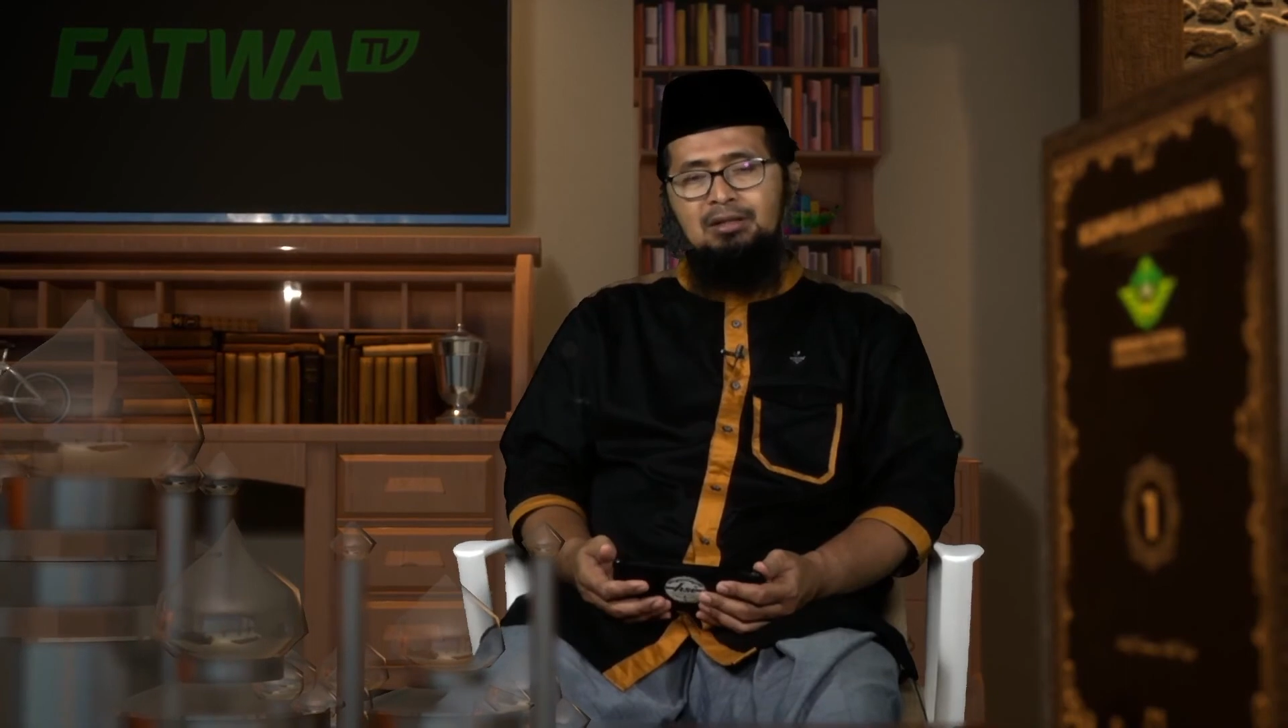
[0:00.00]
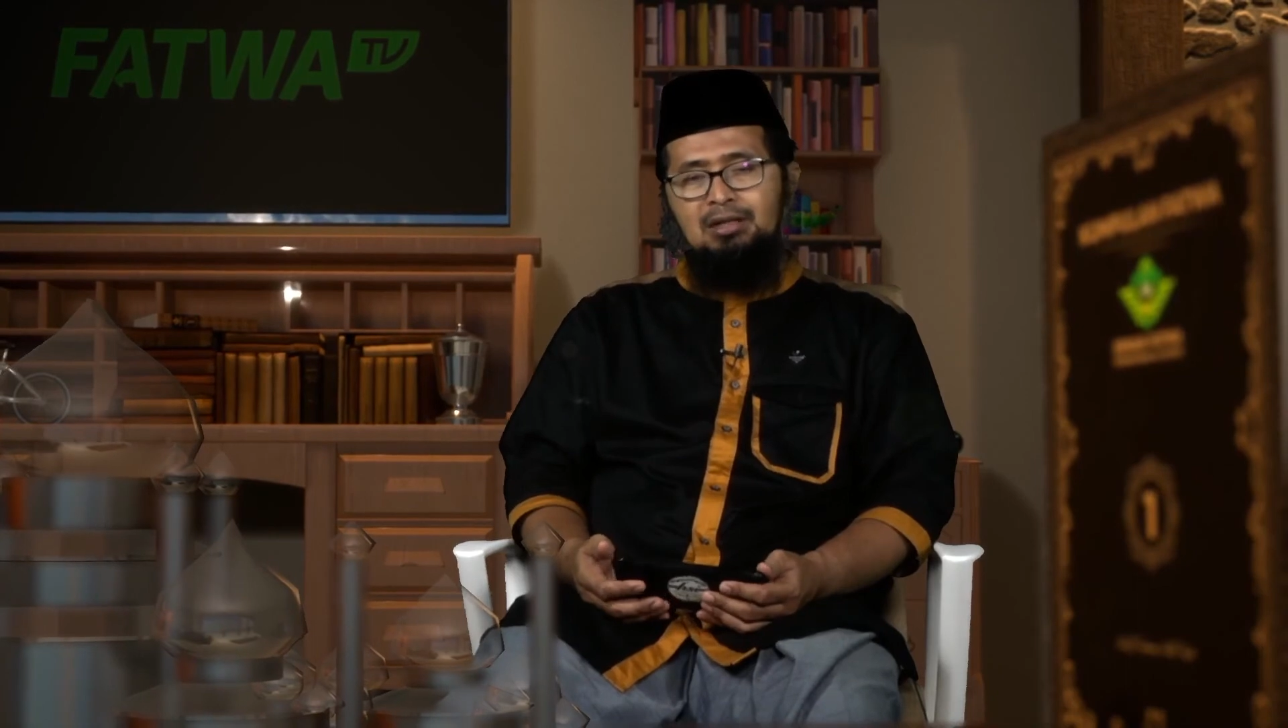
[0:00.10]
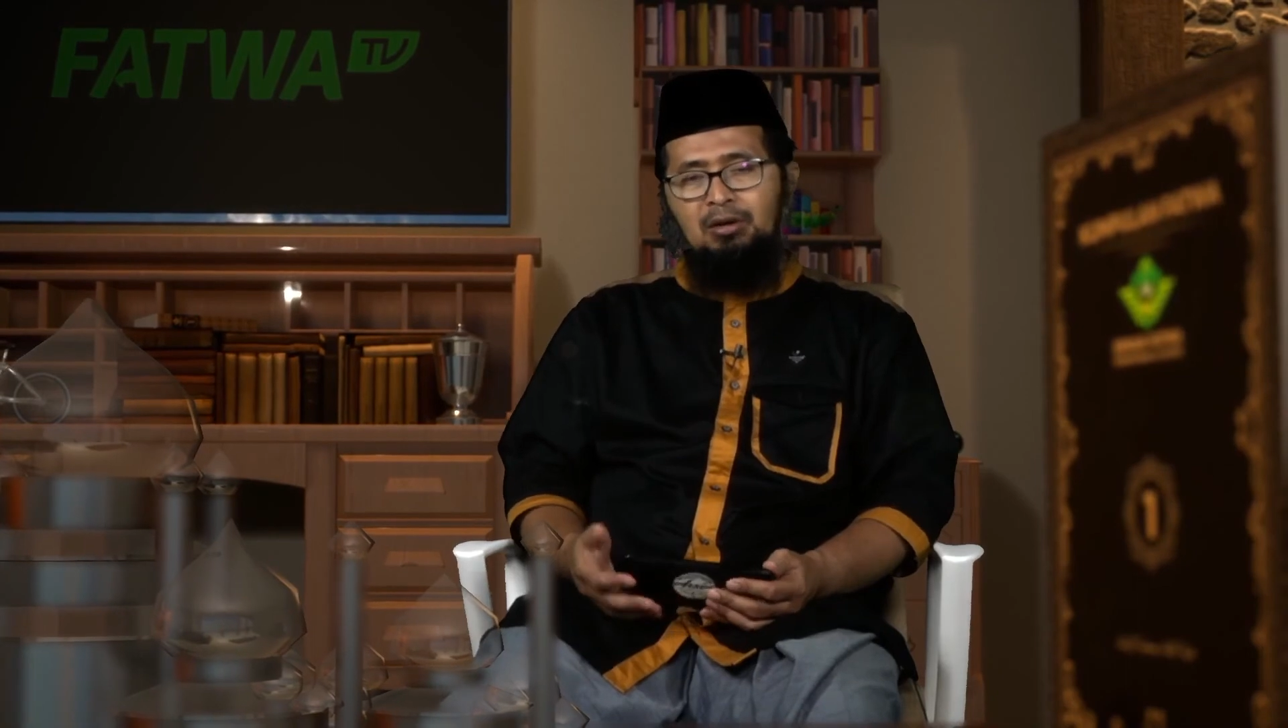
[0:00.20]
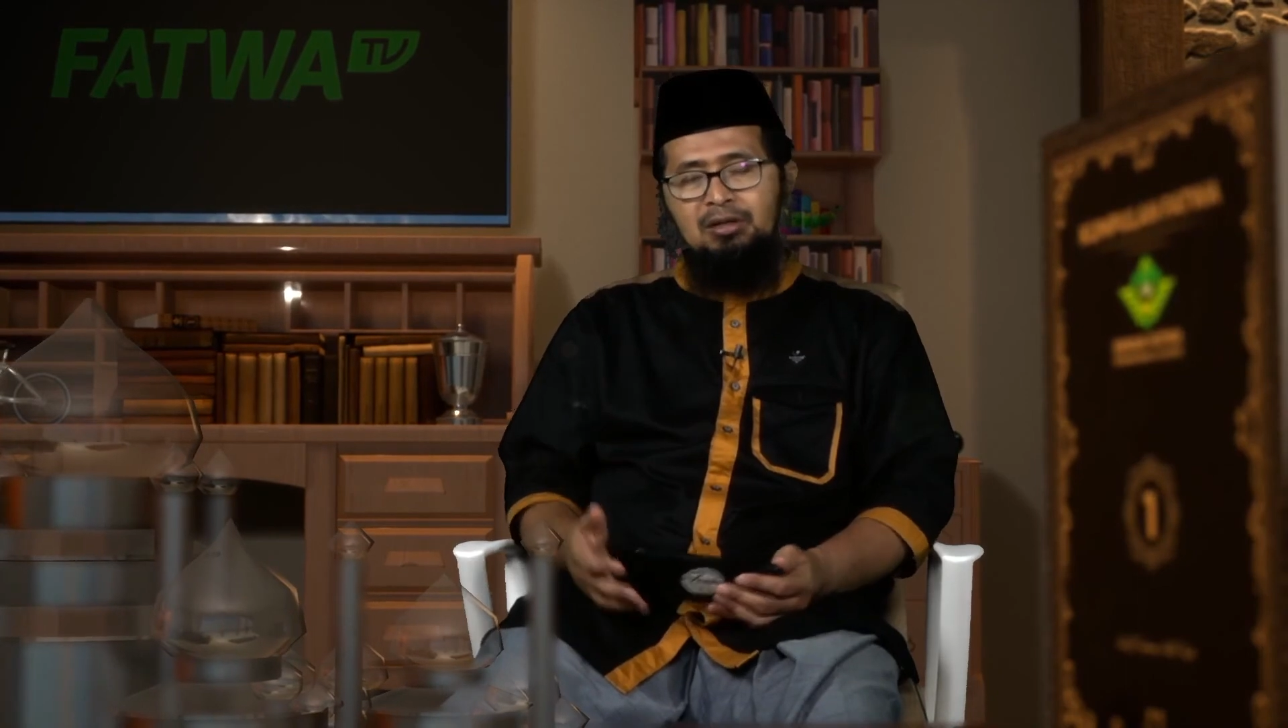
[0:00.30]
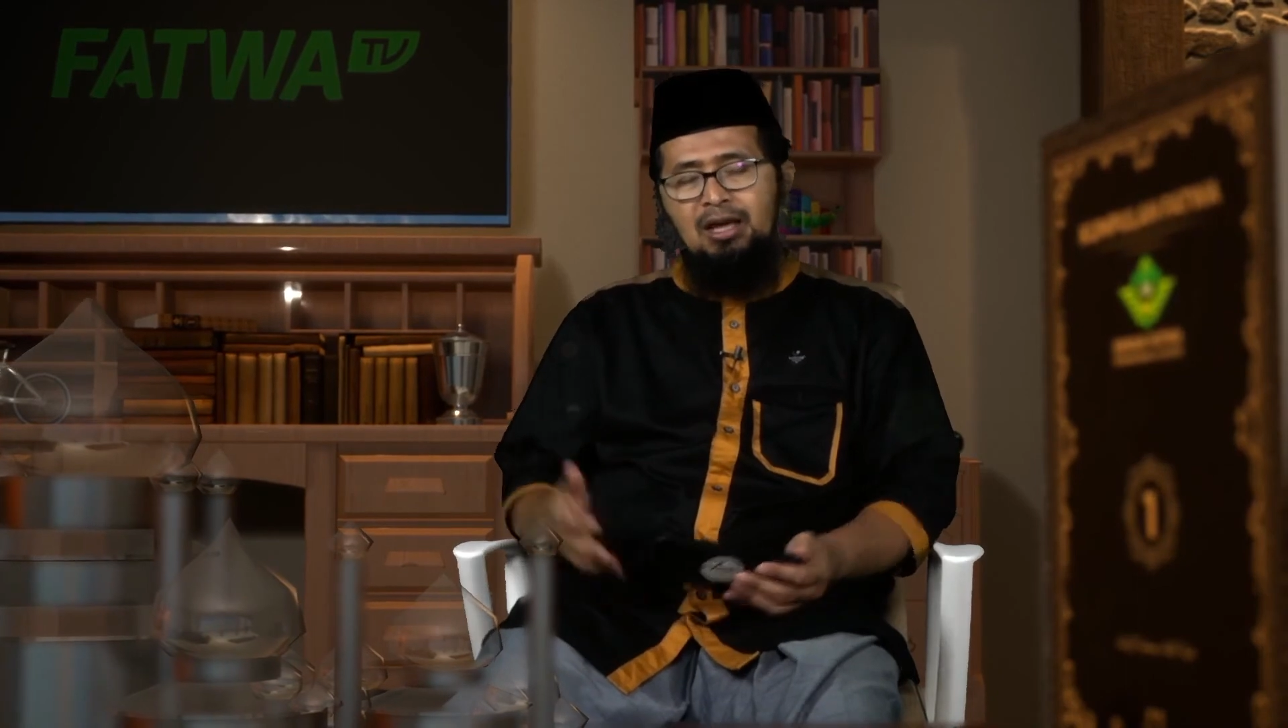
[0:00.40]

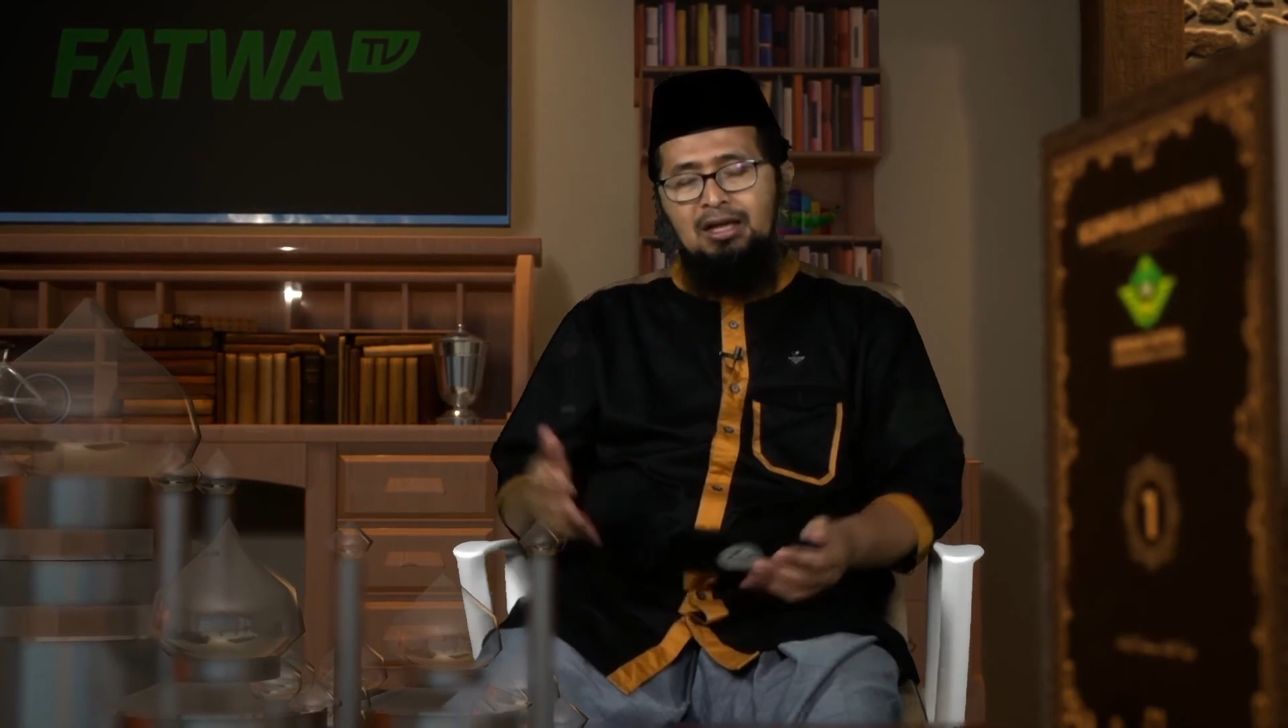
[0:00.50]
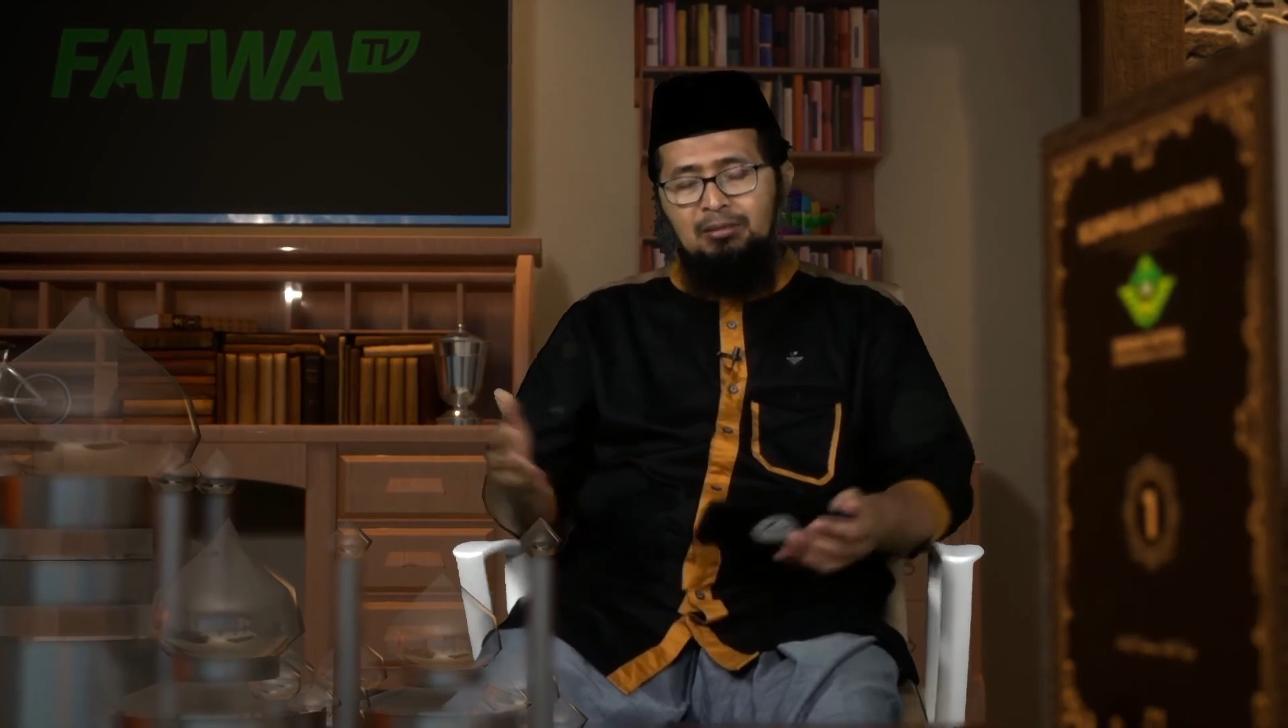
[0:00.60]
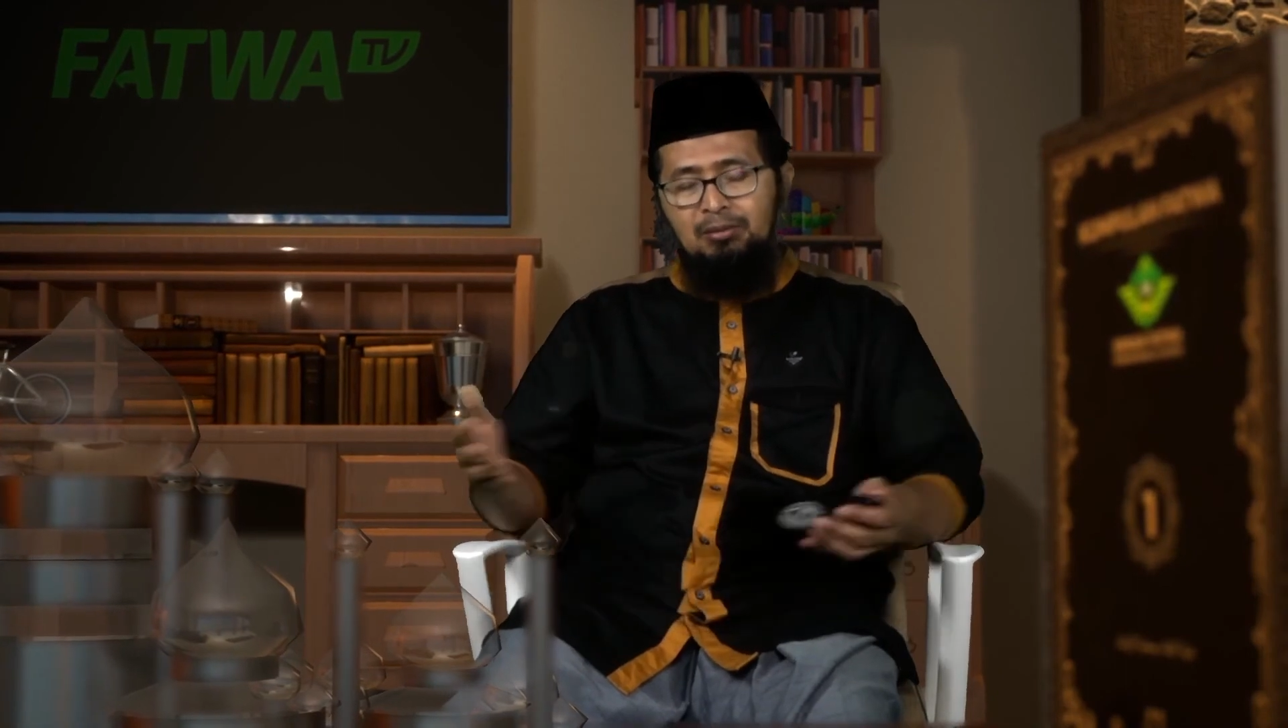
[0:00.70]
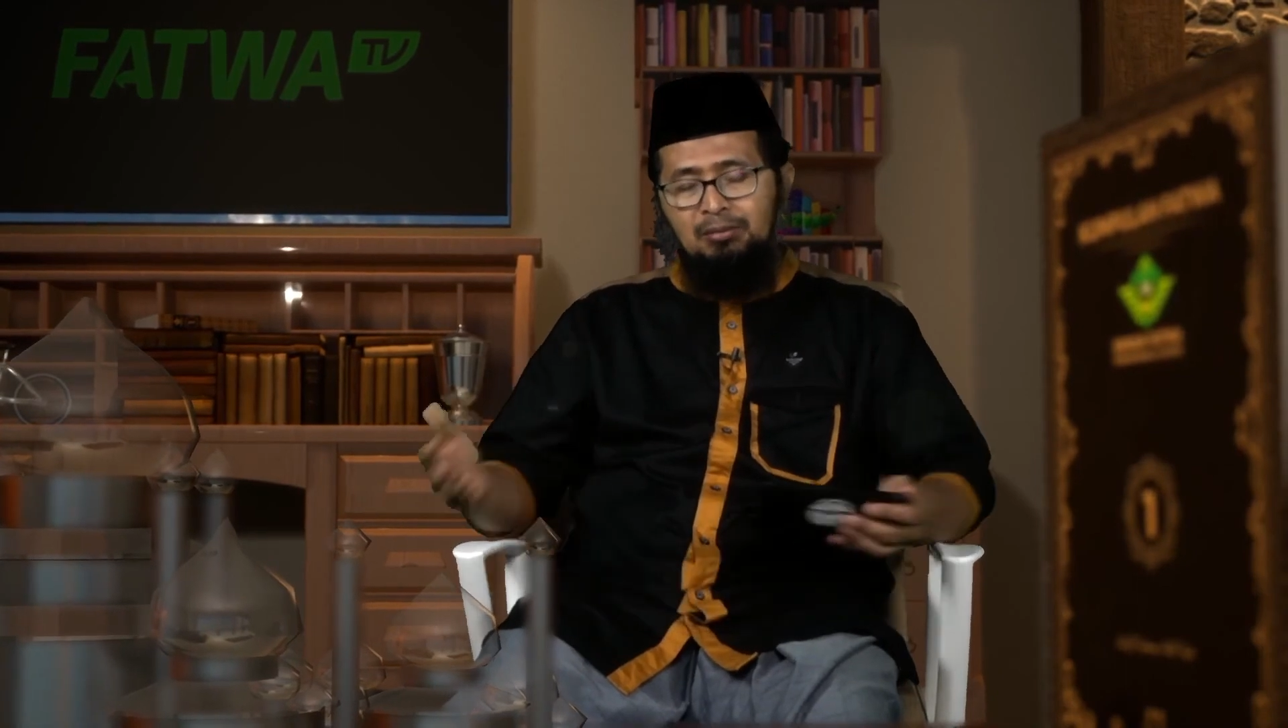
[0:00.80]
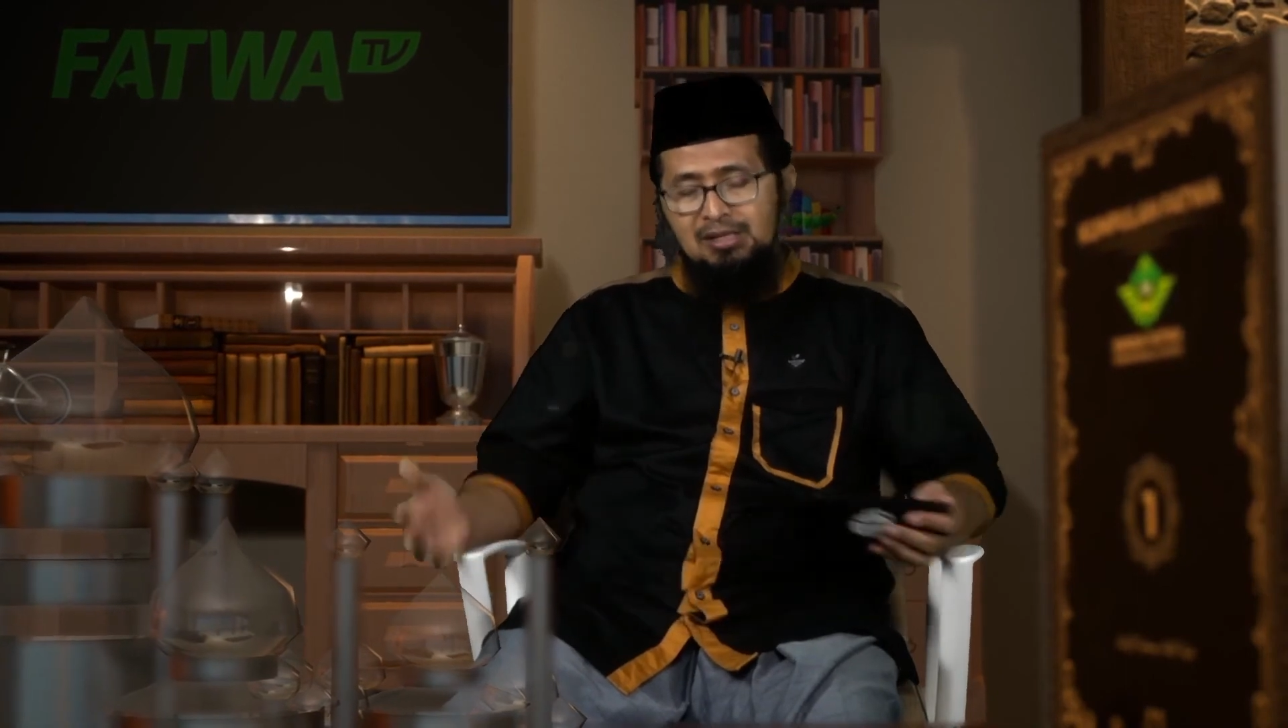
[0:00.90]
Kalau dia hanya
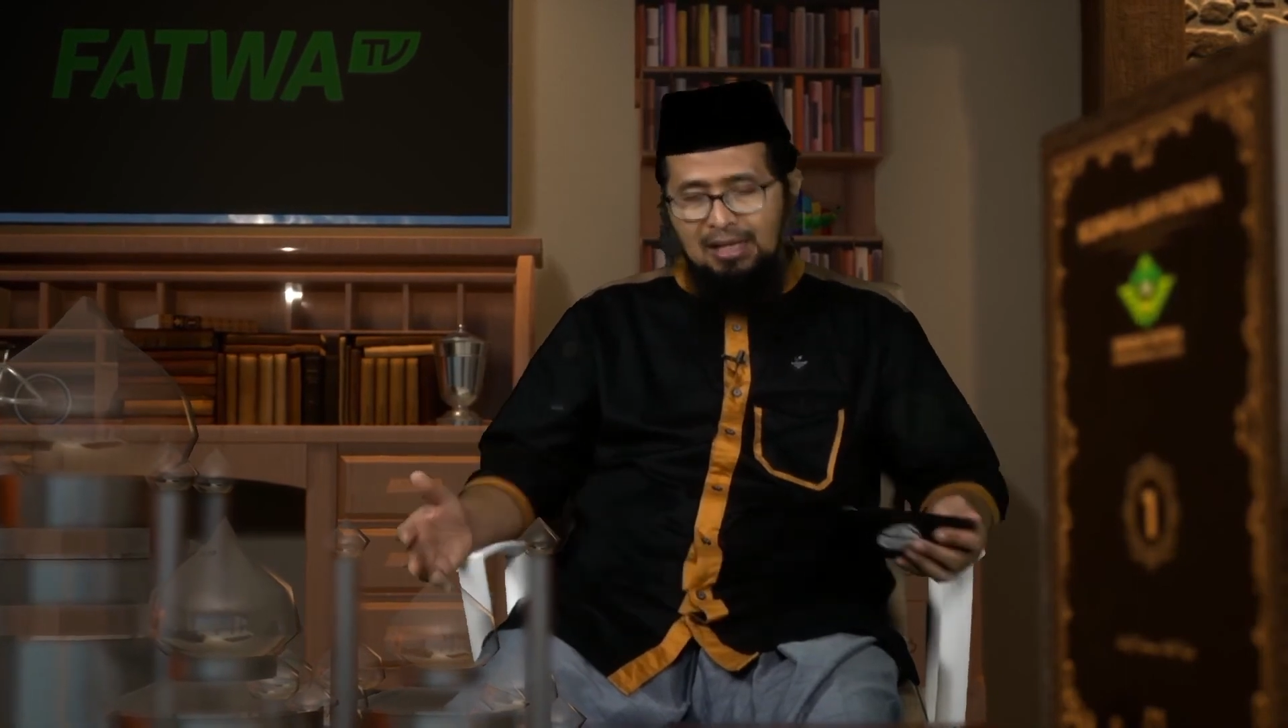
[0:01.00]
membeli